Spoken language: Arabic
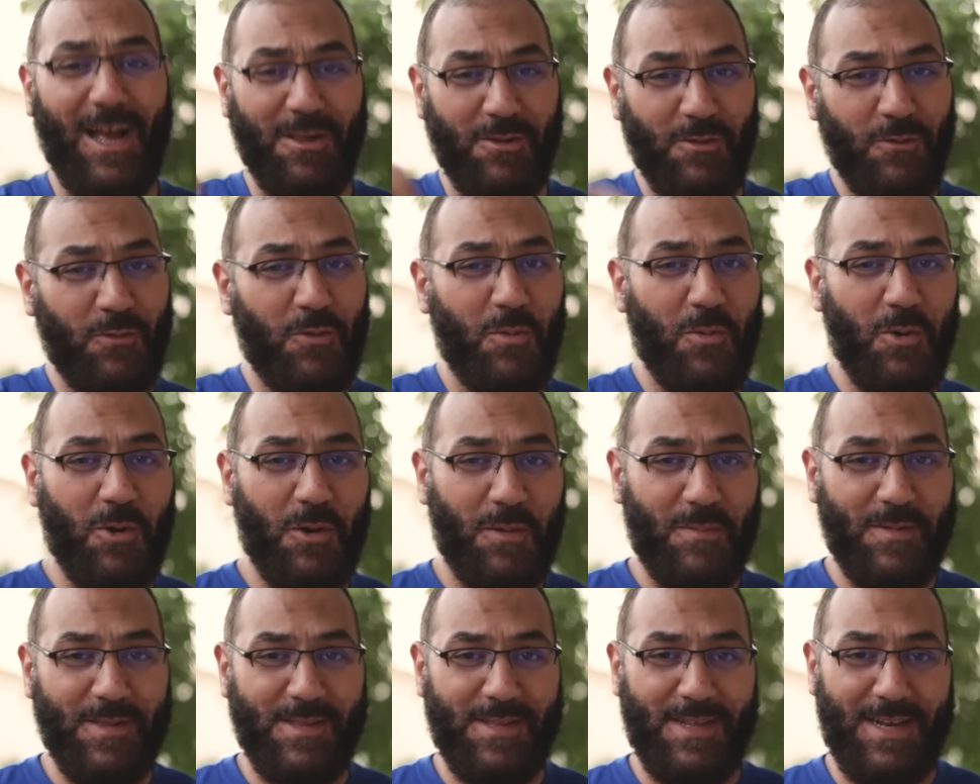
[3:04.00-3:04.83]
اشوفكم بكره
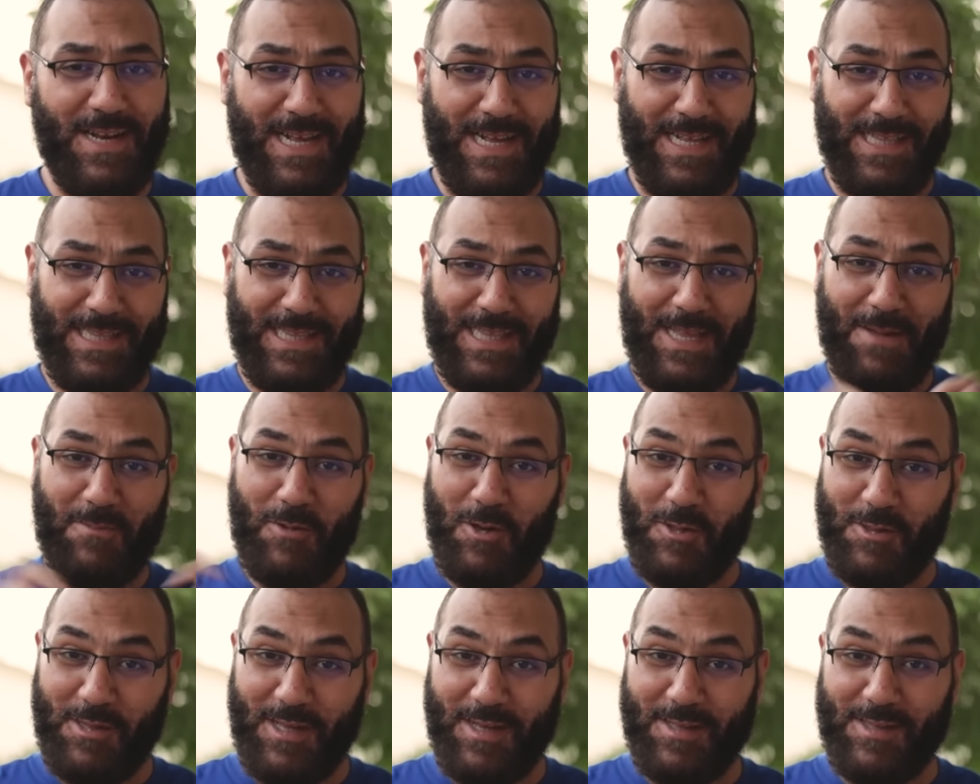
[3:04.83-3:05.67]
باذن الله
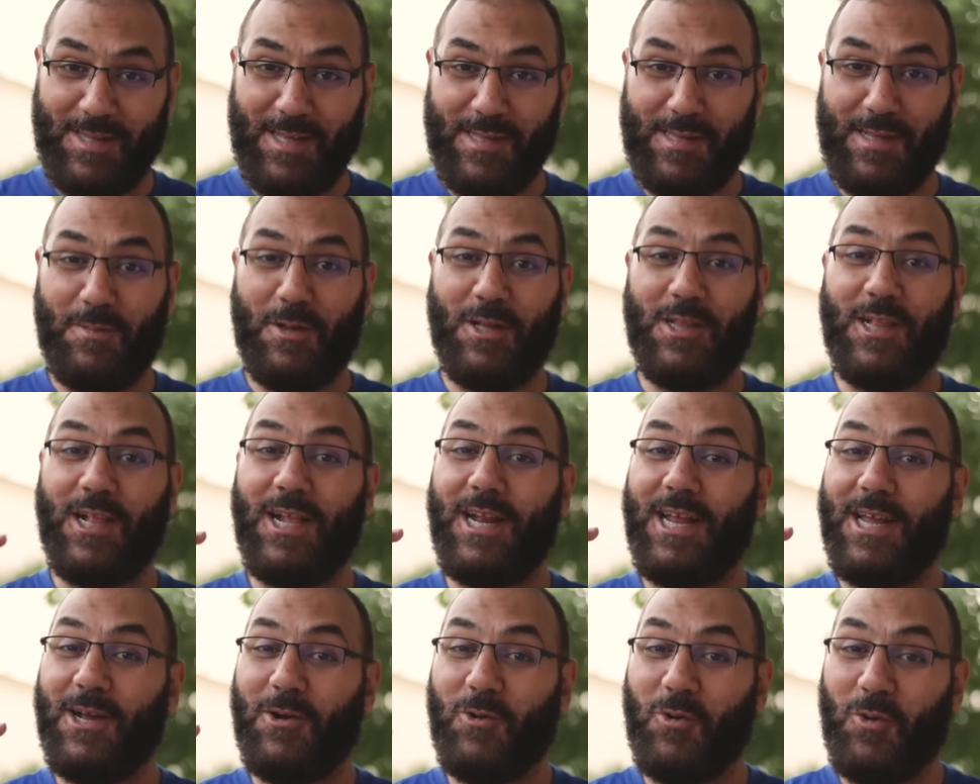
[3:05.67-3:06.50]
تابعوا هاشتاج الساعه 7
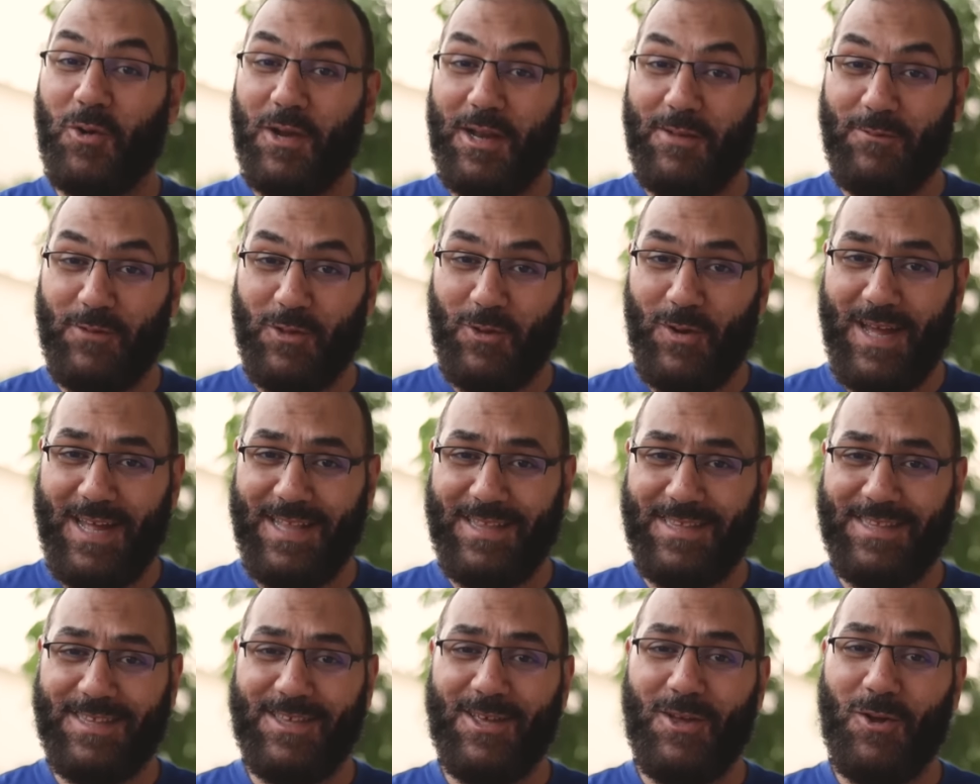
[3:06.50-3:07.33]
لي كل
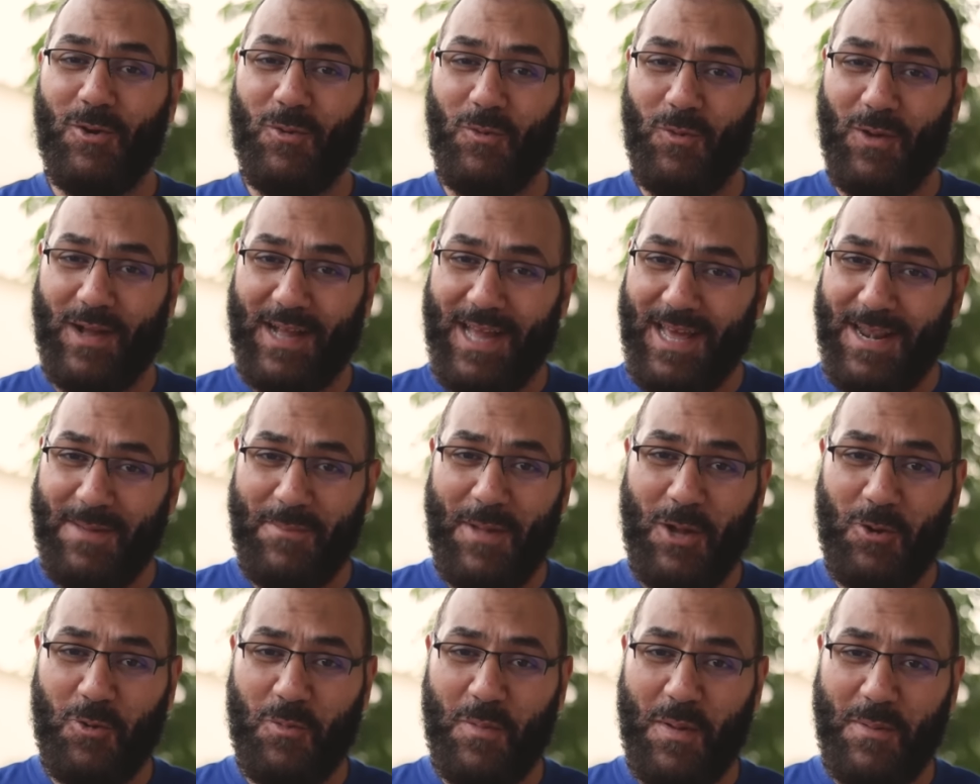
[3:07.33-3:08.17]
الفيديوهات وكان
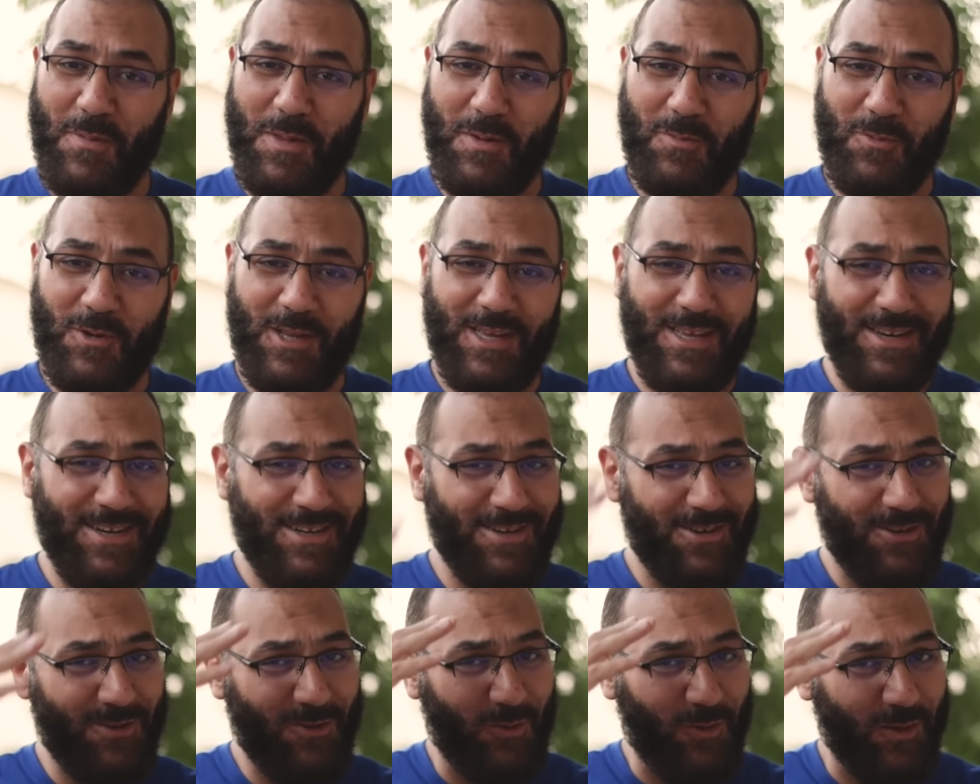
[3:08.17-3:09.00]
معكم امير منير
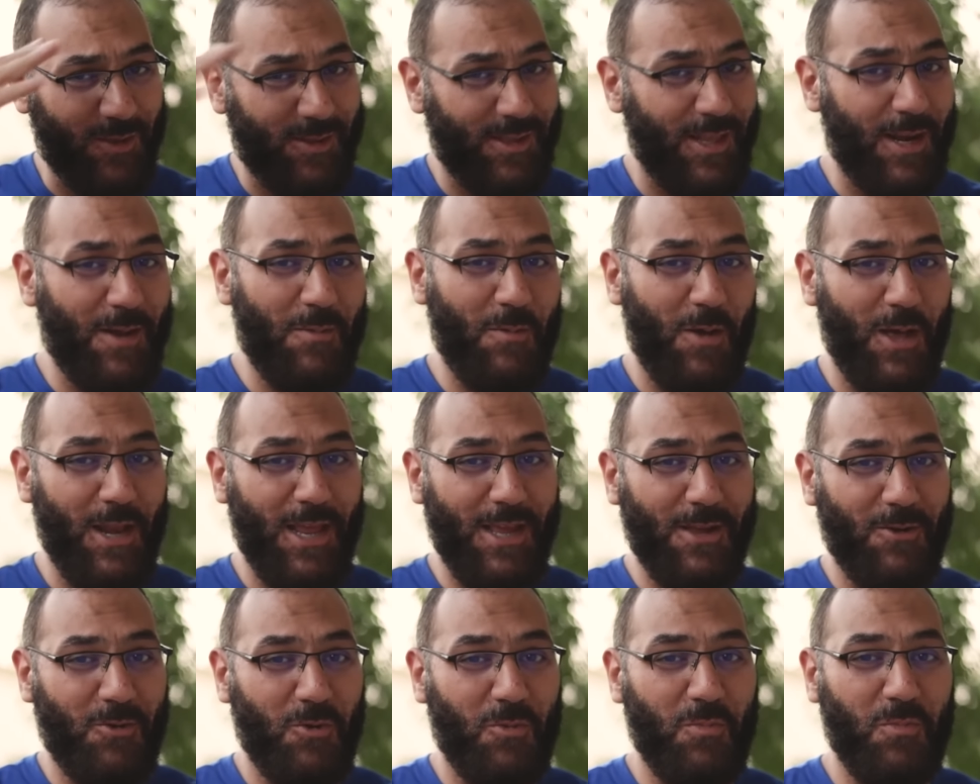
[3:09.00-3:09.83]
والسلام
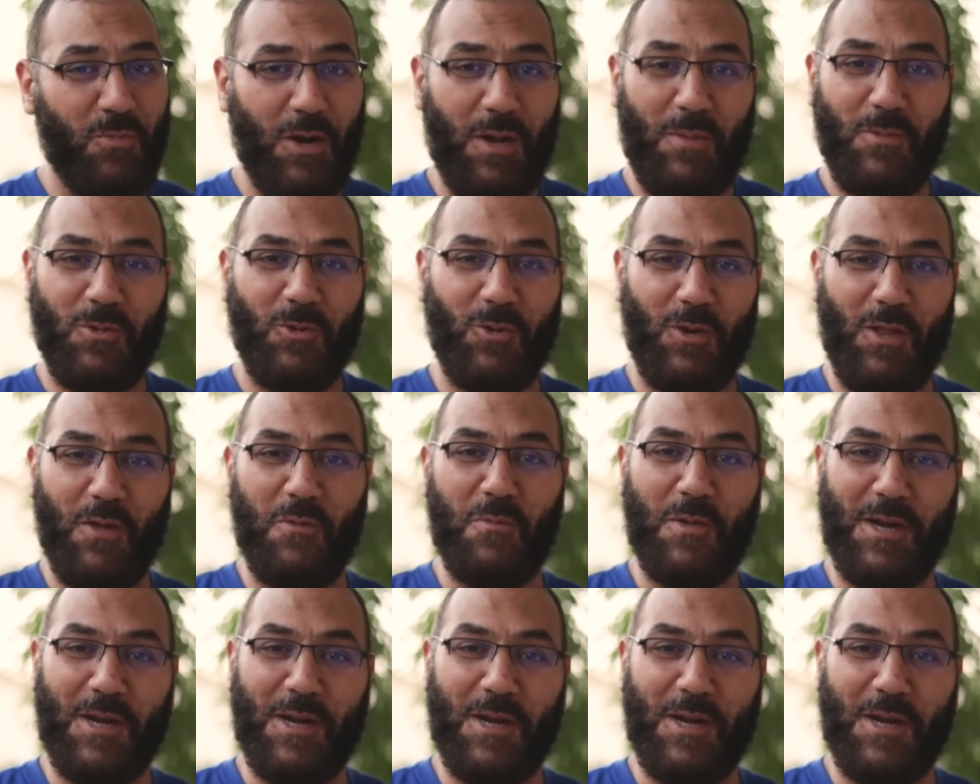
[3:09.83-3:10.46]
عليكم ورحمه الله